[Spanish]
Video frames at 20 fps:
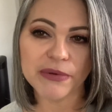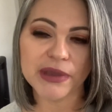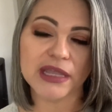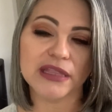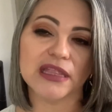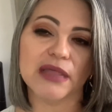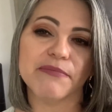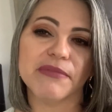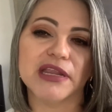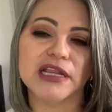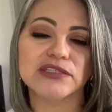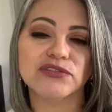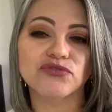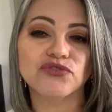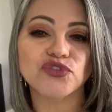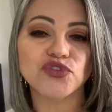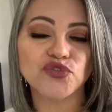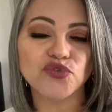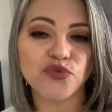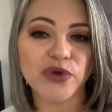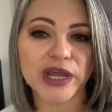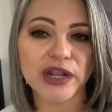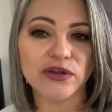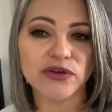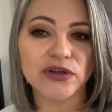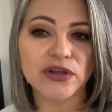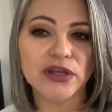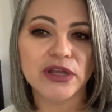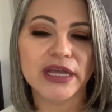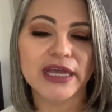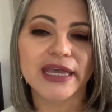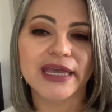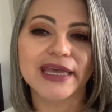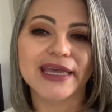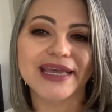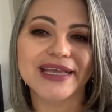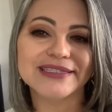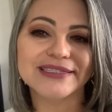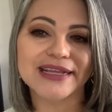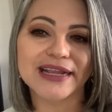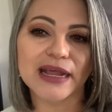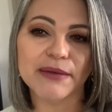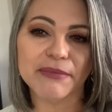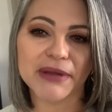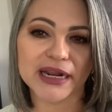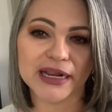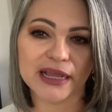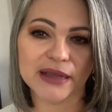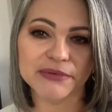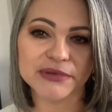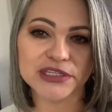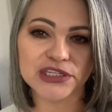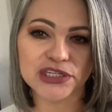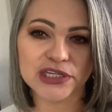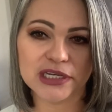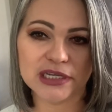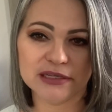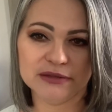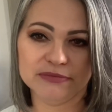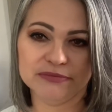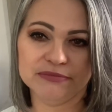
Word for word: que también es un suero, es de la marca Vichy.